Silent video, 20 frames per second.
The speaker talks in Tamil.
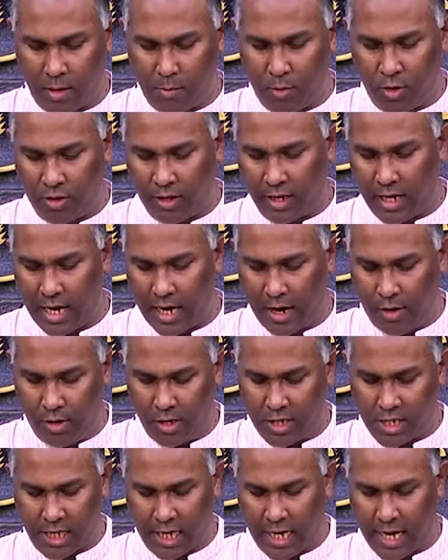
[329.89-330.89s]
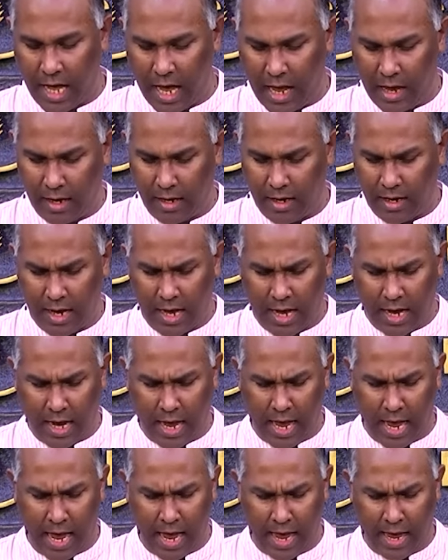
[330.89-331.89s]
திமுத்தியில் கவனிச்சிங்கன்னா
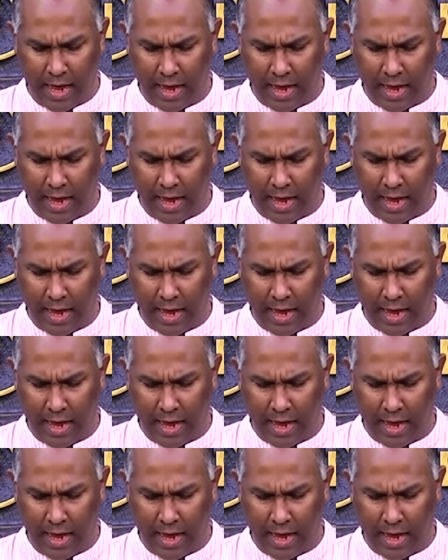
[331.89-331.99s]
அங்கே